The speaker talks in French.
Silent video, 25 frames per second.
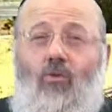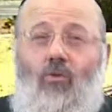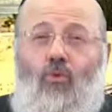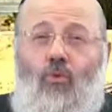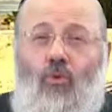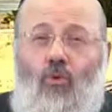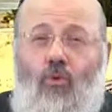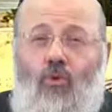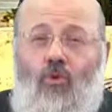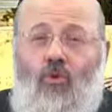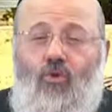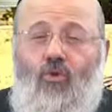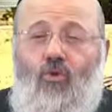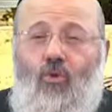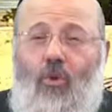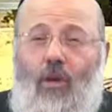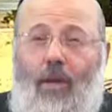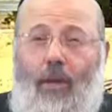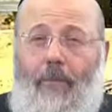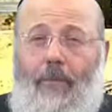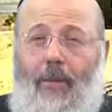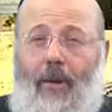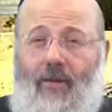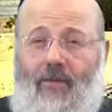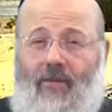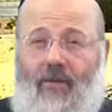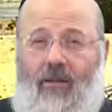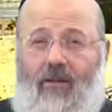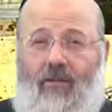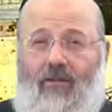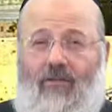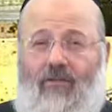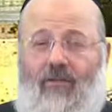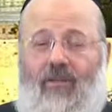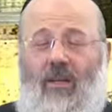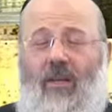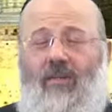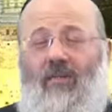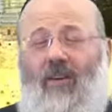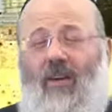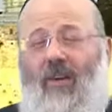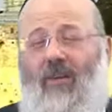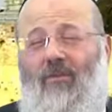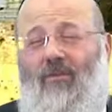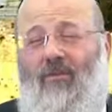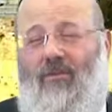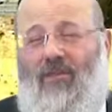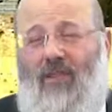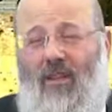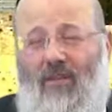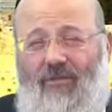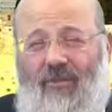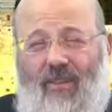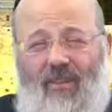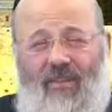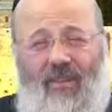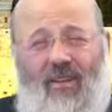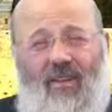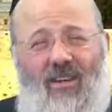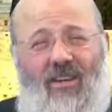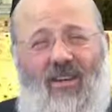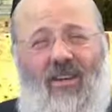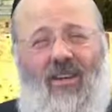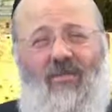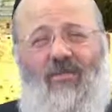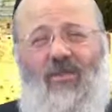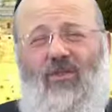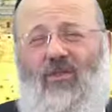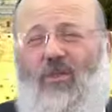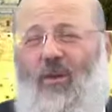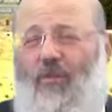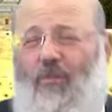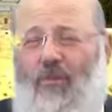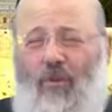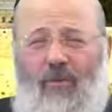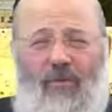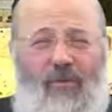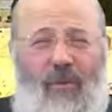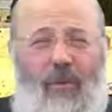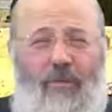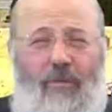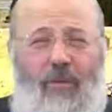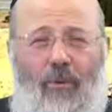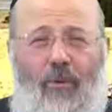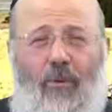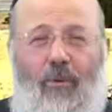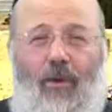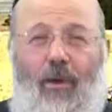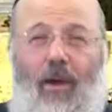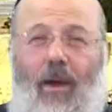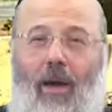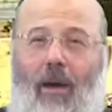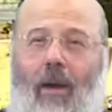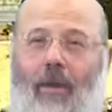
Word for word: toujours les passants. Vous savez, vous êtes fatigué, vous n'en pouvez plus,